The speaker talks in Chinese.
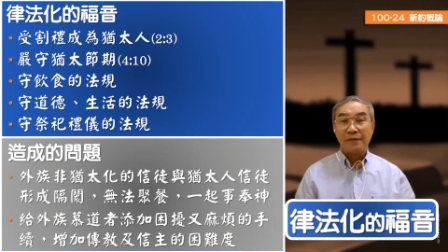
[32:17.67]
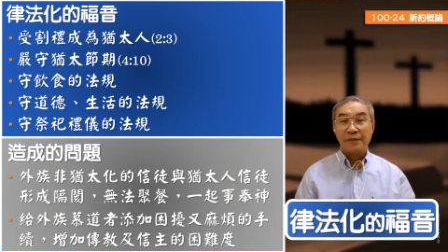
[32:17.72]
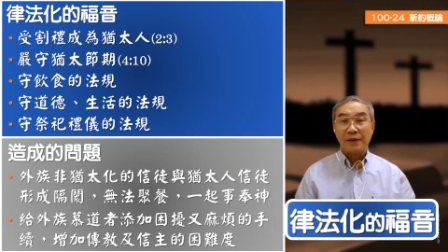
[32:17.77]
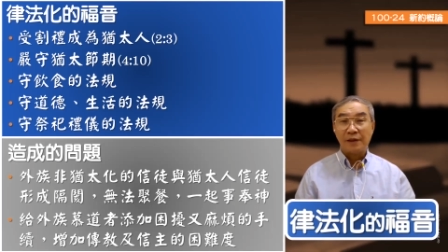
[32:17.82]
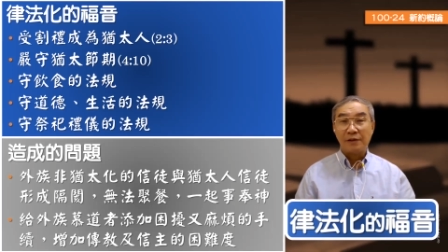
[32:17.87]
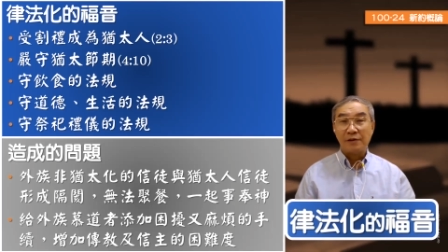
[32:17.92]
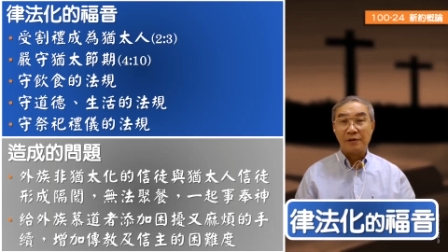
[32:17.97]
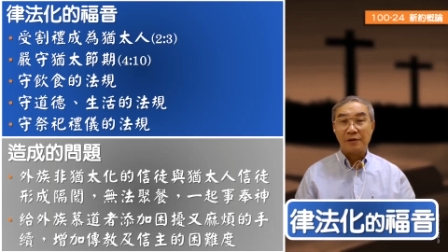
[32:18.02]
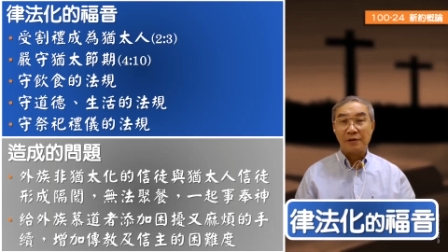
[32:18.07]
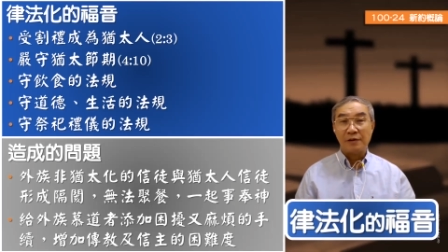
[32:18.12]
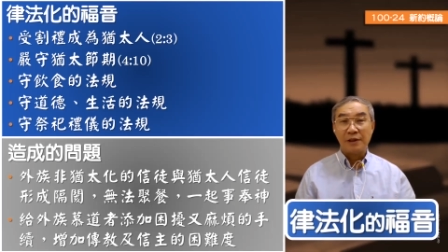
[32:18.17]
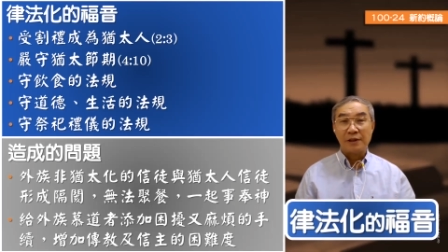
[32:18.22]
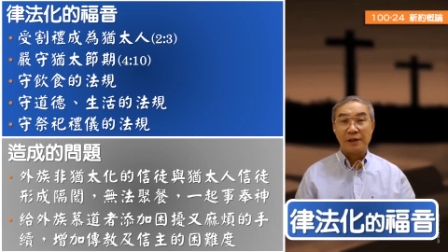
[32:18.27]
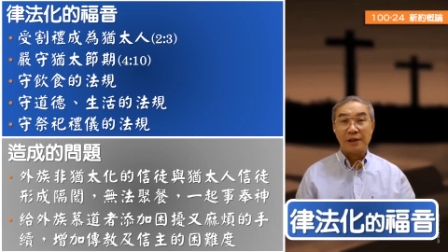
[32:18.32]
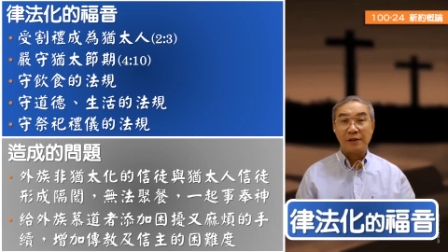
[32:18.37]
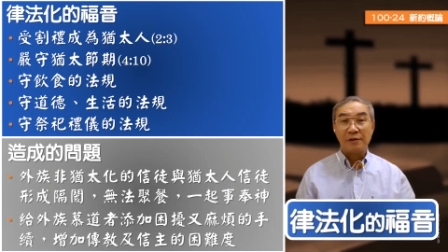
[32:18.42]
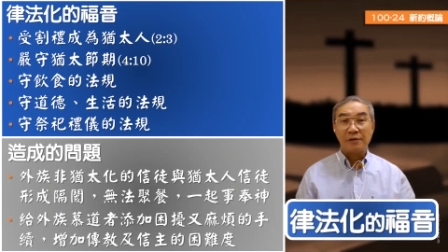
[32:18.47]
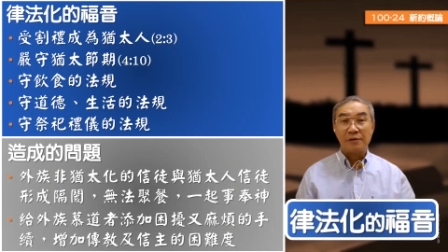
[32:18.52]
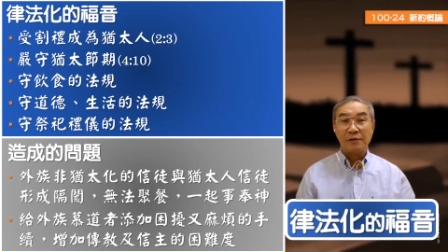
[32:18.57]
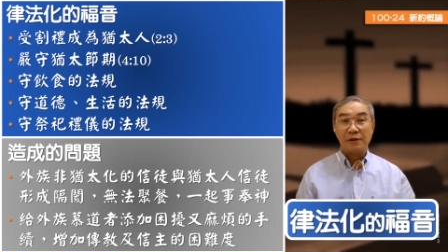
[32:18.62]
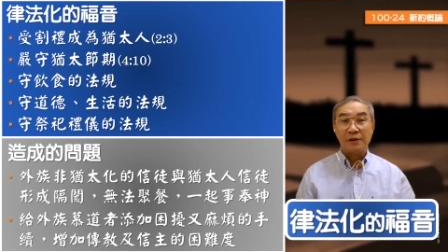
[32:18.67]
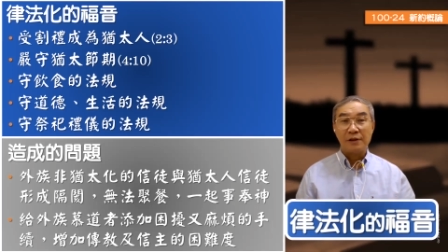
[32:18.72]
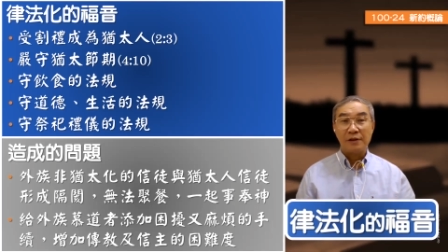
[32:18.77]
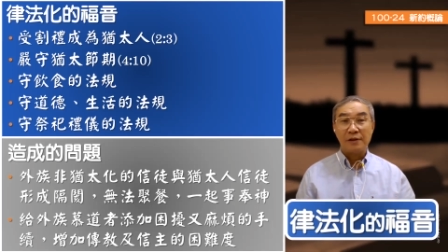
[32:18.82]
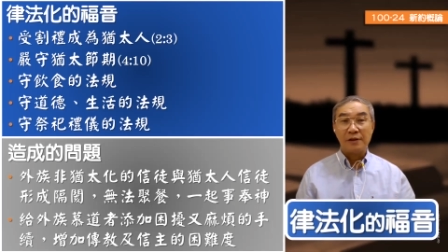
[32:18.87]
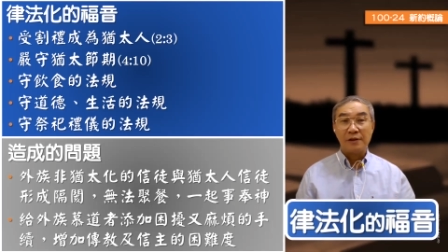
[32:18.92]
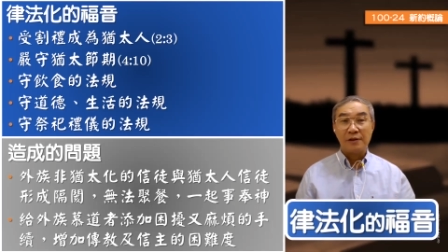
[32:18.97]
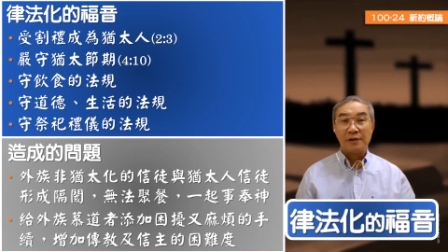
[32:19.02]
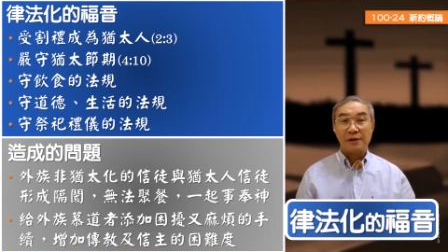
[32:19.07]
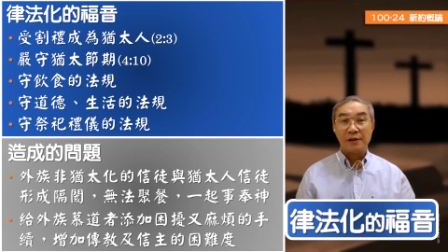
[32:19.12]
那就那当然就会
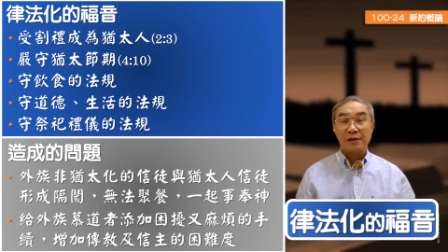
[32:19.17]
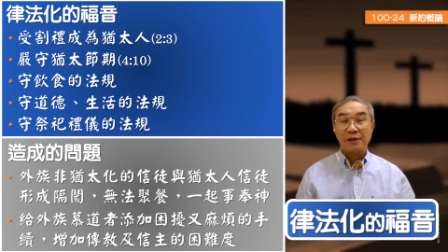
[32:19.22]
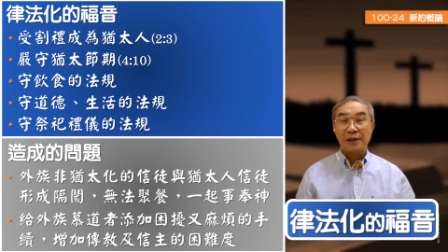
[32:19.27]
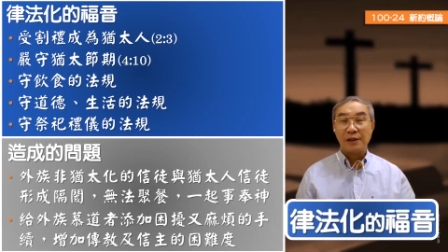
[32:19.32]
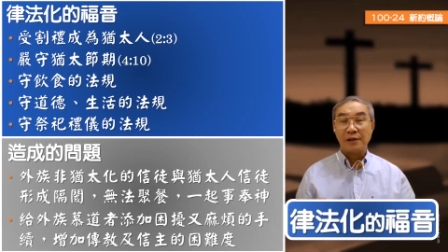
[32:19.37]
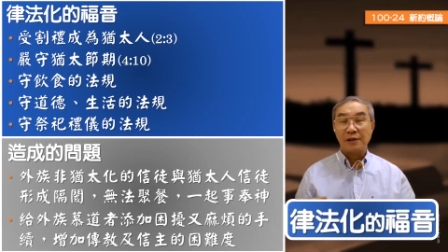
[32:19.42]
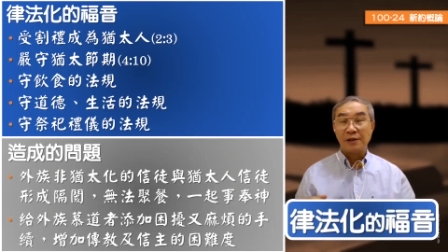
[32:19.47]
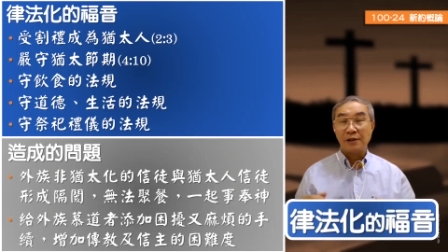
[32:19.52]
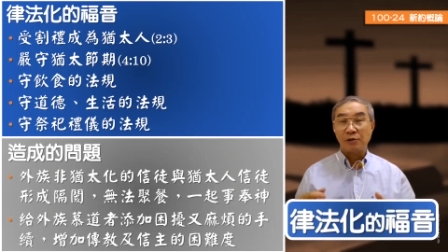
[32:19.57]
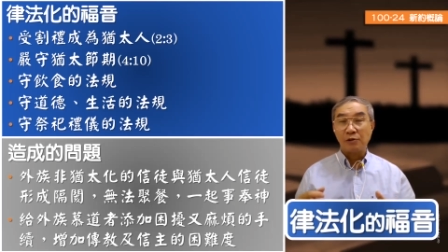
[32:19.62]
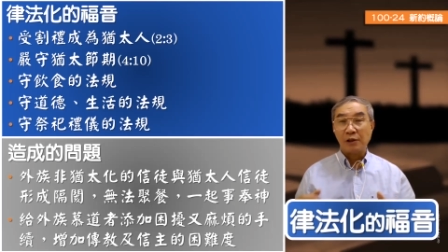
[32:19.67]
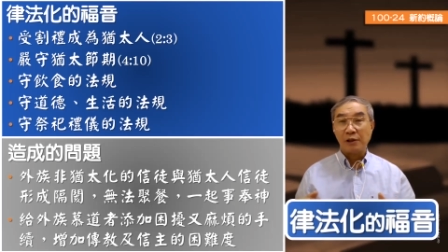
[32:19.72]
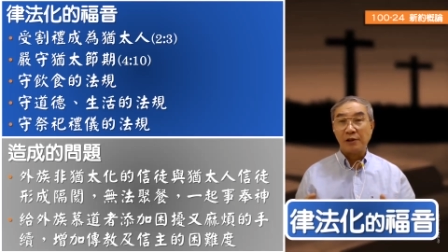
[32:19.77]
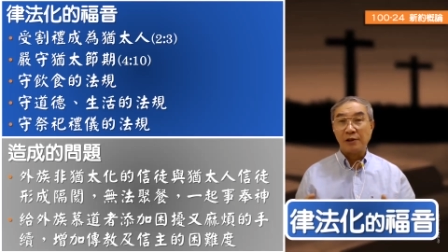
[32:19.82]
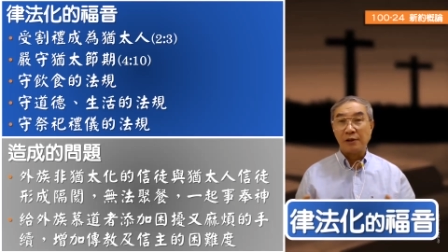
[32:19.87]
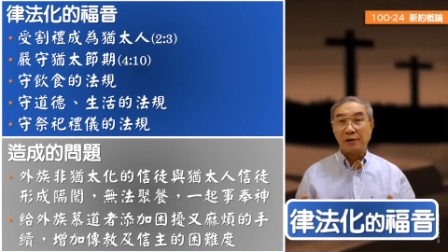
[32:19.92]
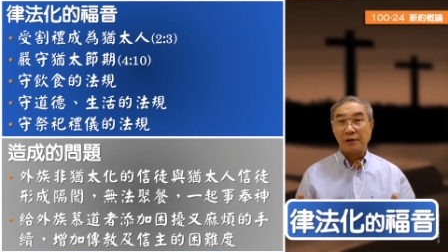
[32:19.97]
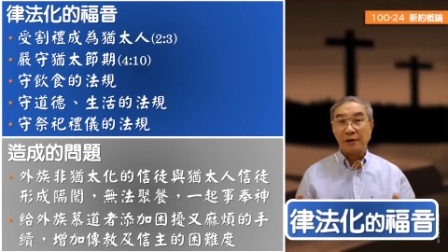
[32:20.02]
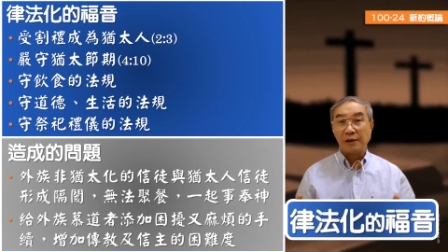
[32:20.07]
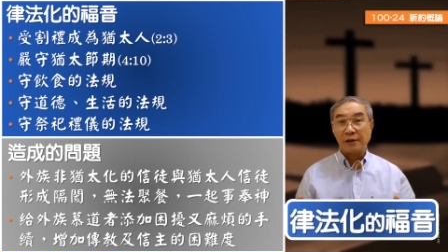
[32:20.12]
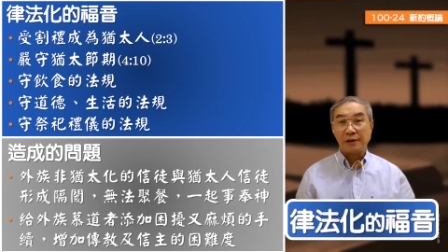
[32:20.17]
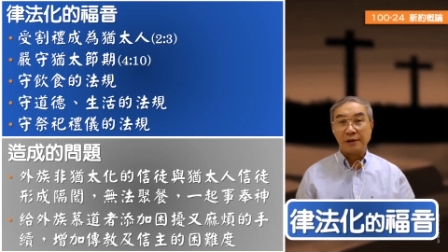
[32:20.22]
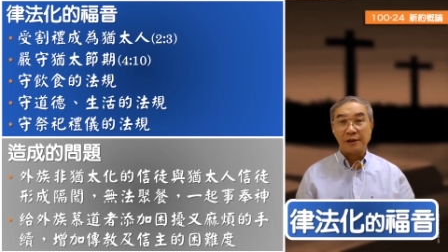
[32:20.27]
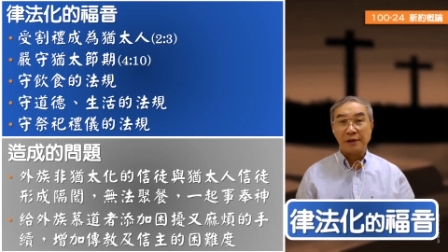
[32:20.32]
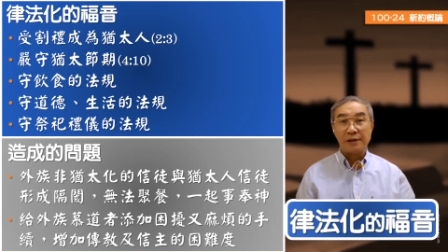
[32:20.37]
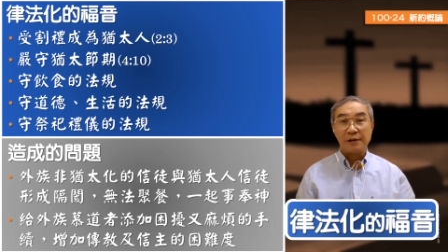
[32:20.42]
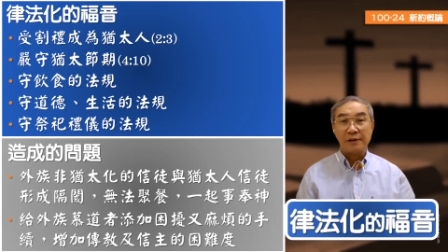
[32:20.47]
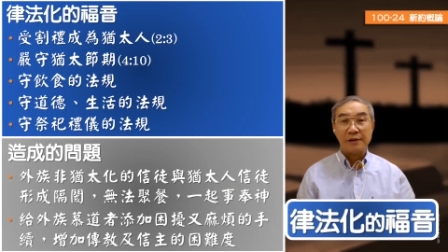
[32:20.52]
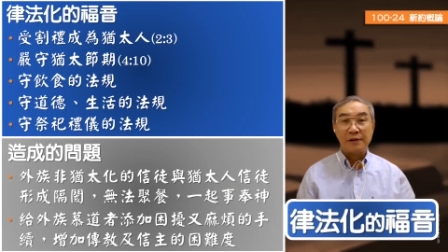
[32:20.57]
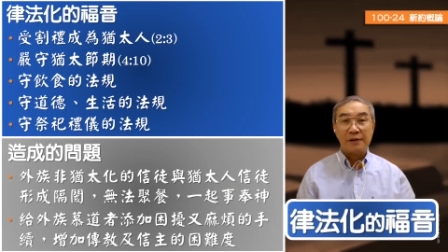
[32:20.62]
增加这个传教
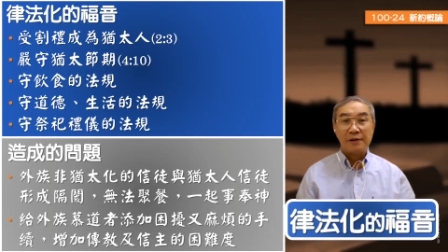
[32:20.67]
啊